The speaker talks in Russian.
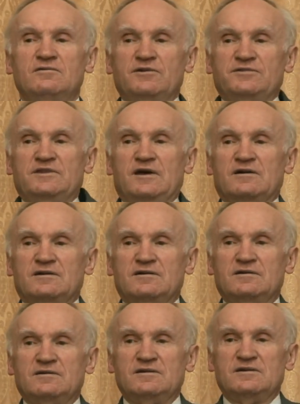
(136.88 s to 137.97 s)
Вот так.
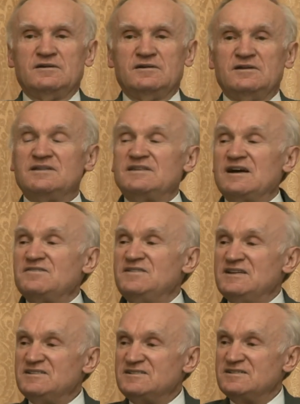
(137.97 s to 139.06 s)
Так
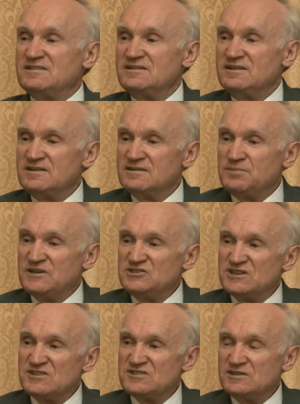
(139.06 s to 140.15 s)
видите,
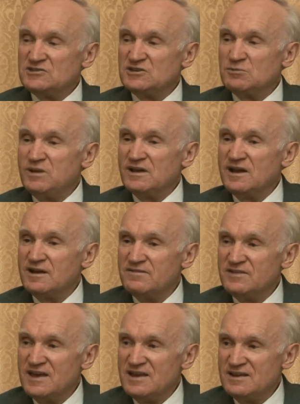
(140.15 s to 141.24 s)
подчас наше
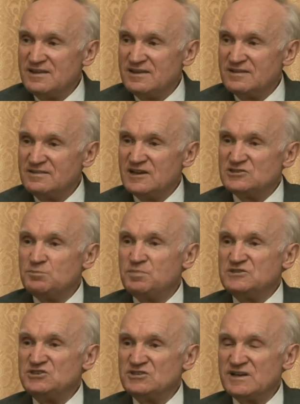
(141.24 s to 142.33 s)
благоговение, наше
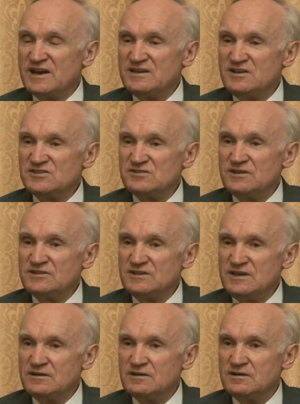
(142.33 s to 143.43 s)
почитание
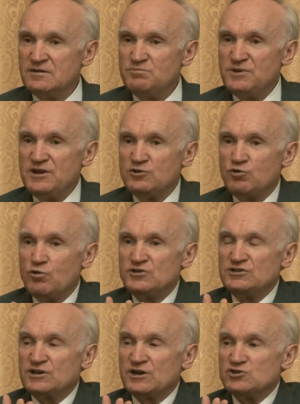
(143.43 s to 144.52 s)
святых
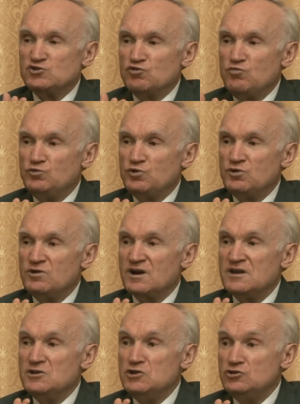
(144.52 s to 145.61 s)
переходит разумную
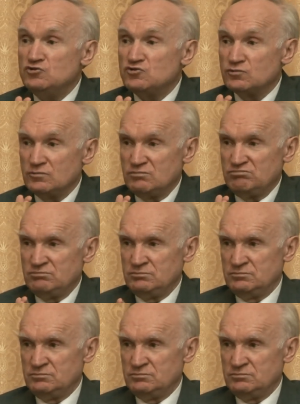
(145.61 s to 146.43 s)
границу.